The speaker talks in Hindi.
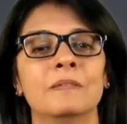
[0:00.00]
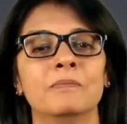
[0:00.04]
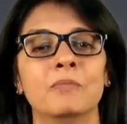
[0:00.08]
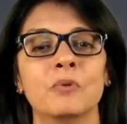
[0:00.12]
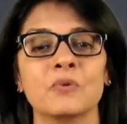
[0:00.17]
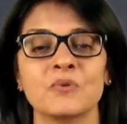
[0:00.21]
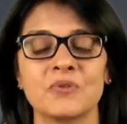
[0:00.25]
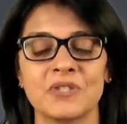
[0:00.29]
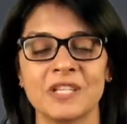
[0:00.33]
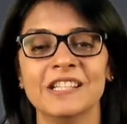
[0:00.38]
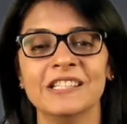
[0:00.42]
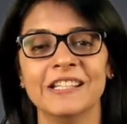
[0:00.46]

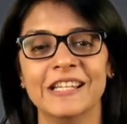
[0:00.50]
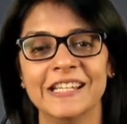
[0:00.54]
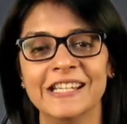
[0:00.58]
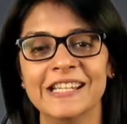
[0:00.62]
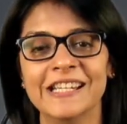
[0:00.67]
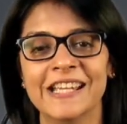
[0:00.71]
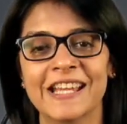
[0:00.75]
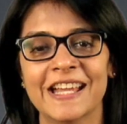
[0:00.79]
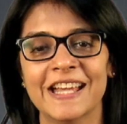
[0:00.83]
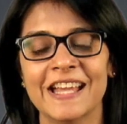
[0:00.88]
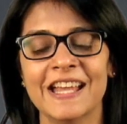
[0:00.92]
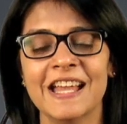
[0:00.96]
पौष्टिक
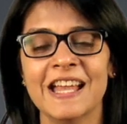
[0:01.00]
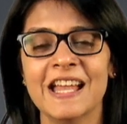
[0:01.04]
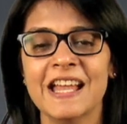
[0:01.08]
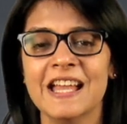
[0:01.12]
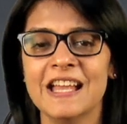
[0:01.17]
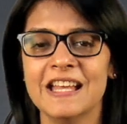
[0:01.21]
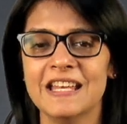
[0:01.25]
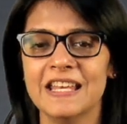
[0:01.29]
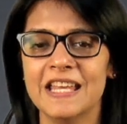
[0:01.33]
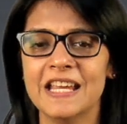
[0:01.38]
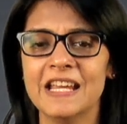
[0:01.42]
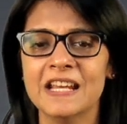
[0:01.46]
नहीं है
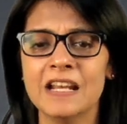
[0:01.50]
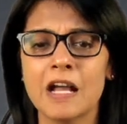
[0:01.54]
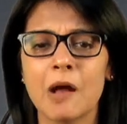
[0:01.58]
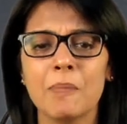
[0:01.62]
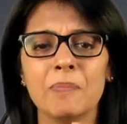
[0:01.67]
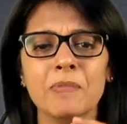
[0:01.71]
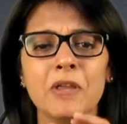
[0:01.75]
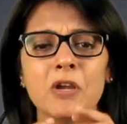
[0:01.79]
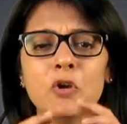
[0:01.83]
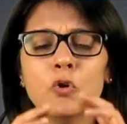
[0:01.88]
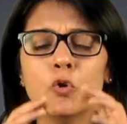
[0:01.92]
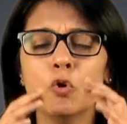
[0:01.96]
लेकिन
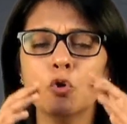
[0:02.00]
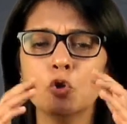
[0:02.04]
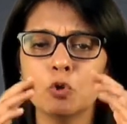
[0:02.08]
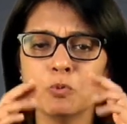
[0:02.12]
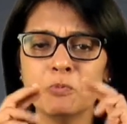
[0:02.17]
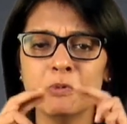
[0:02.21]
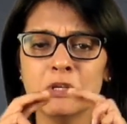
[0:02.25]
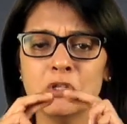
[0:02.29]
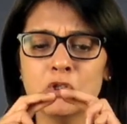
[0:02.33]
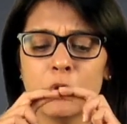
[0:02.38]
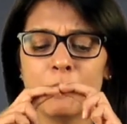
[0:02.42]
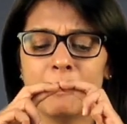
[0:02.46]
आपने कुछ
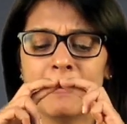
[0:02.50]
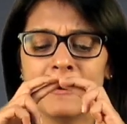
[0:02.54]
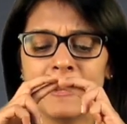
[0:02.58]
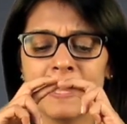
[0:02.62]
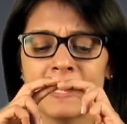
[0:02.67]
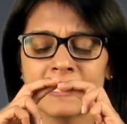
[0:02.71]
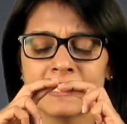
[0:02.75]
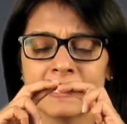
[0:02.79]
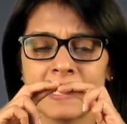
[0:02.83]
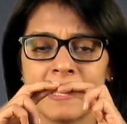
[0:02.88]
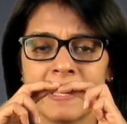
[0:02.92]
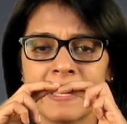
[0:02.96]
भी जो
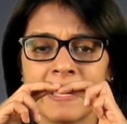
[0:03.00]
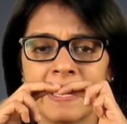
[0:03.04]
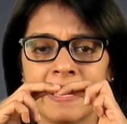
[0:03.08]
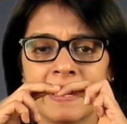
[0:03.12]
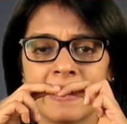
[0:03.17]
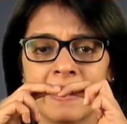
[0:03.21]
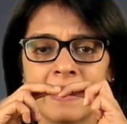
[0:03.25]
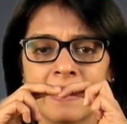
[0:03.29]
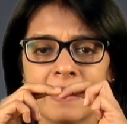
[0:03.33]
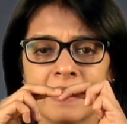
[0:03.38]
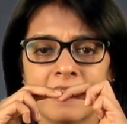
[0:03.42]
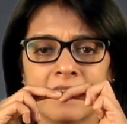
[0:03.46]
बड़ा सा है